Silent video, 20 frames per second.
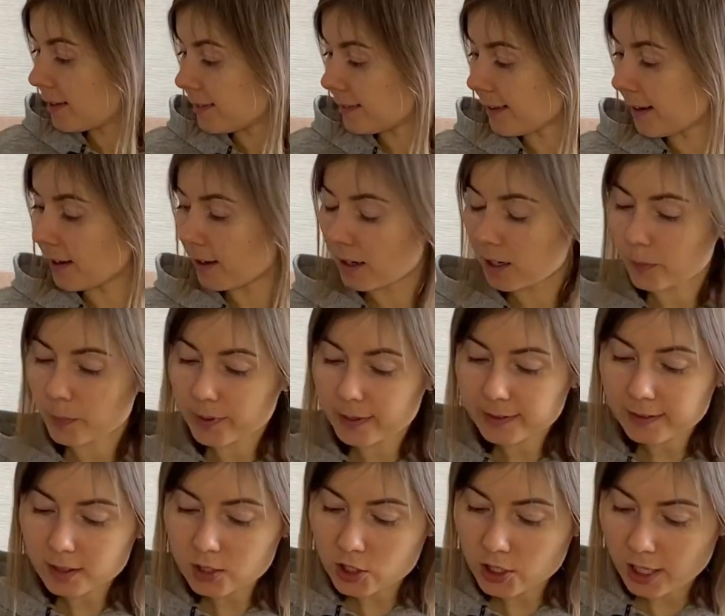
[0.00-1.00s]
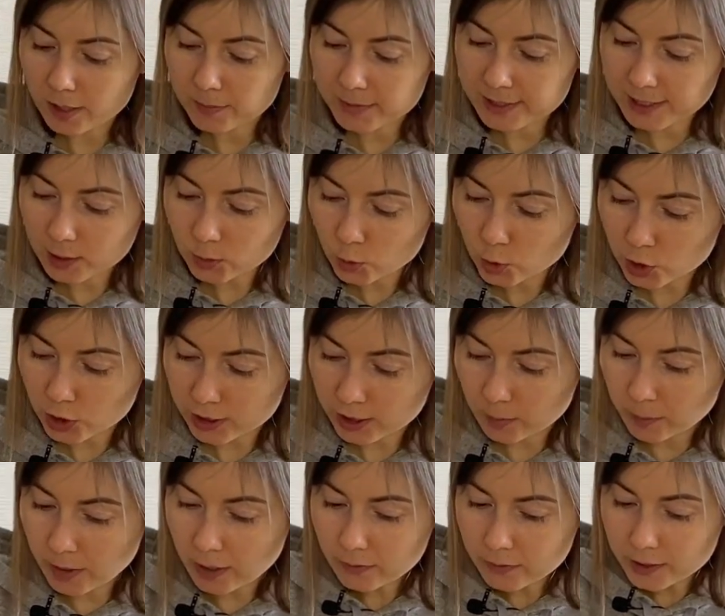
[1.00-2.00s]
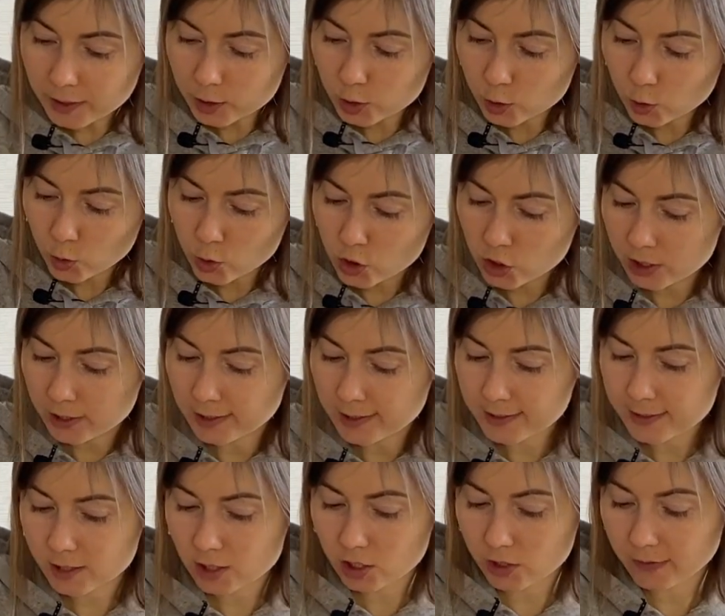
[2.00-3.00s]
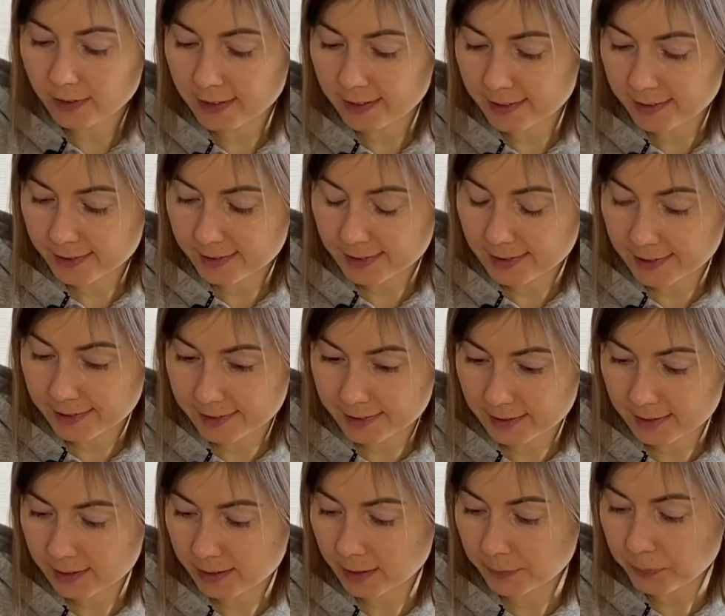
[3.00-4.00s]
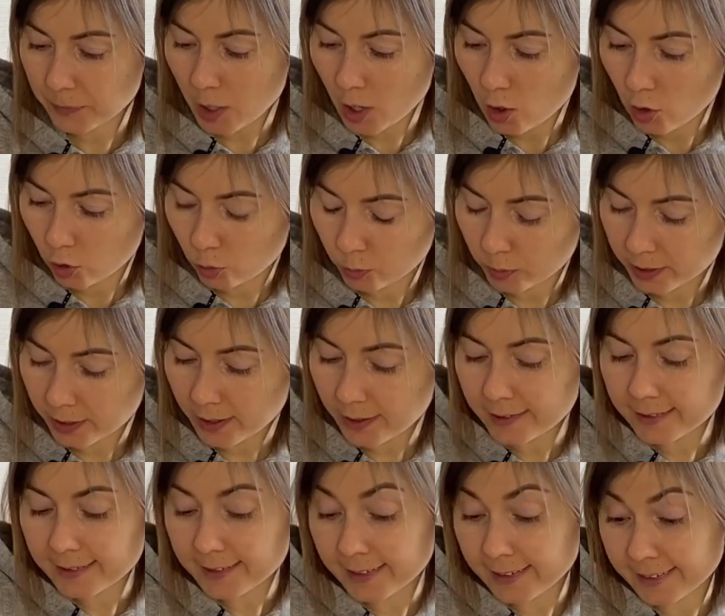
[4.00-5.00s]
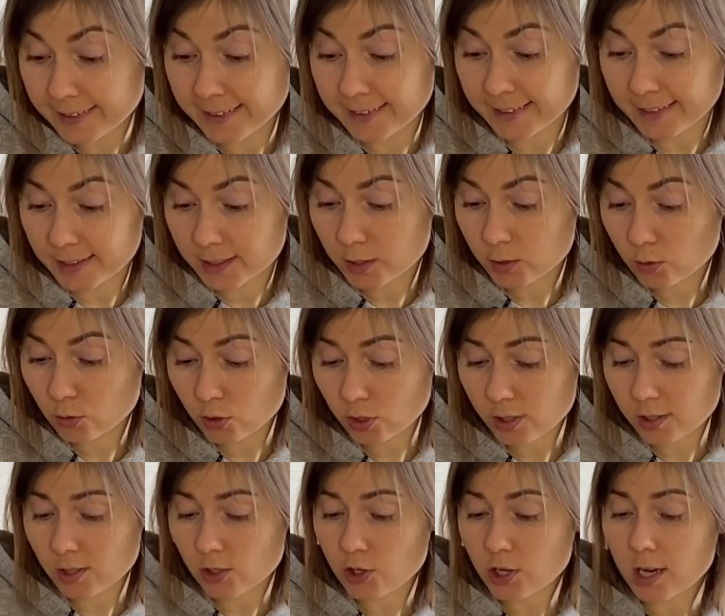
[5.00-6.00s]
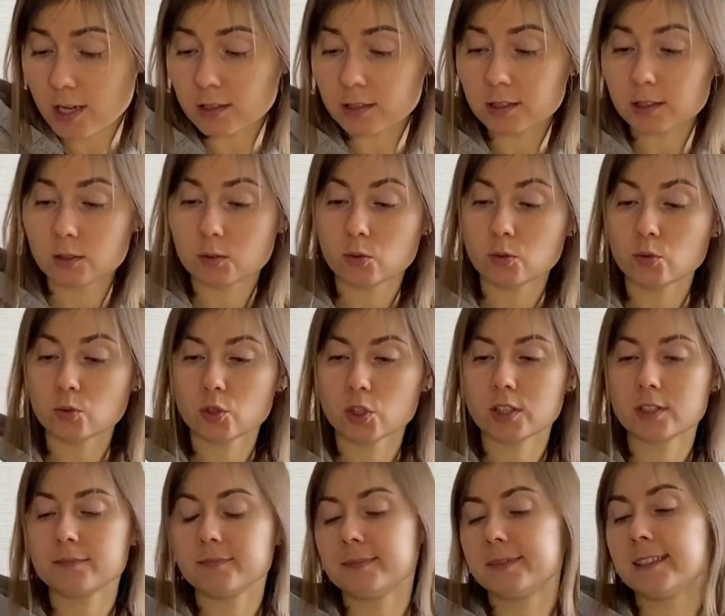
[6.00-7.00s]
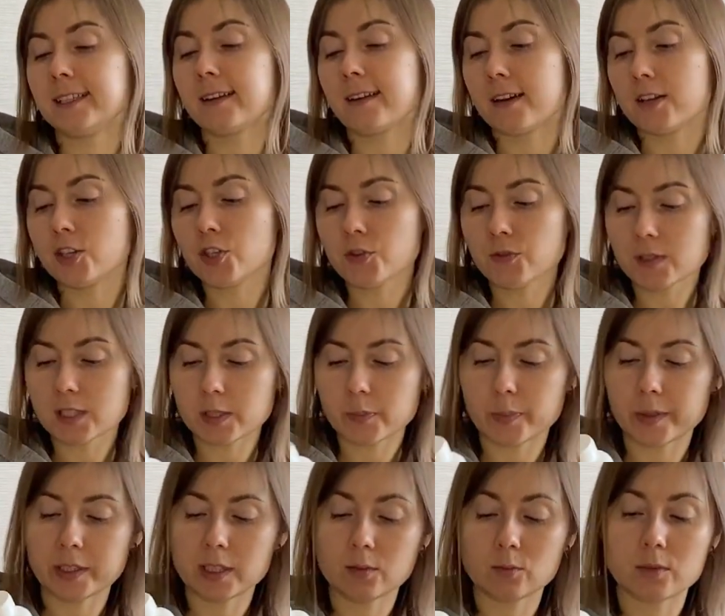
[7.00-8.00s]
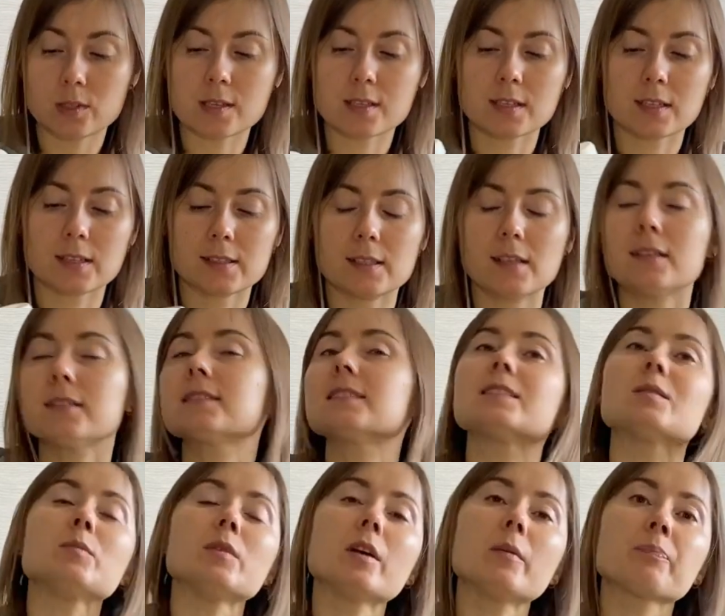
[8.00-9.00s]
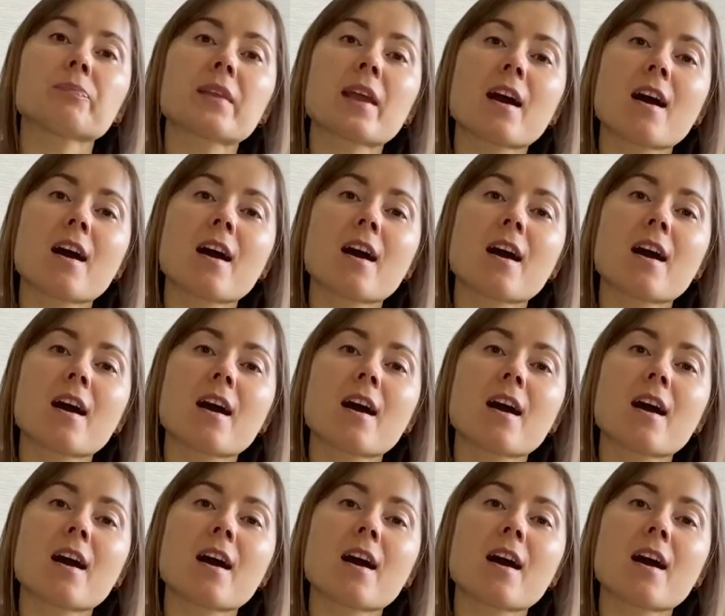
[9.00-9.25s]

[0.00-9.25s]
Так, продолжаем. Следующая добавка тоже для заживления слизистой. У меня одна есть уже сейчас, но уже заканчивается, поэтому я заказала себе